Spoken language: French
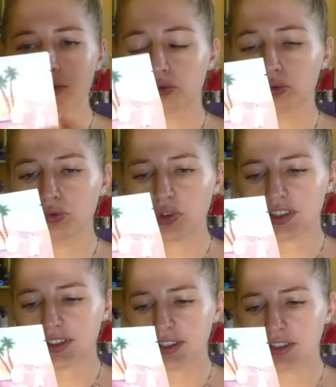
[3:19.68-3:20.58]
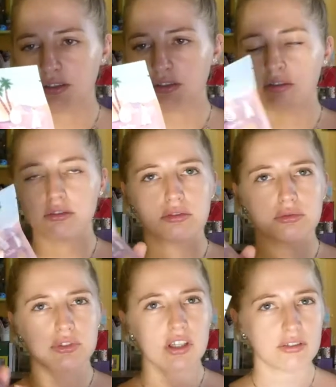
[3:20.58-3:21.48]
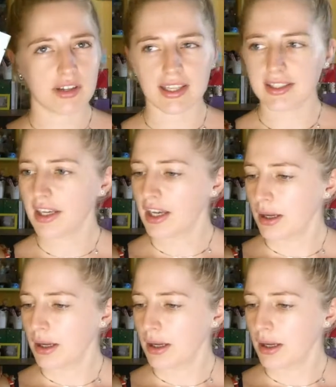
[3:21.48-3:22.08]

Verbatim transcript: et tout. Enfin, c'est euh, du thé en vrac.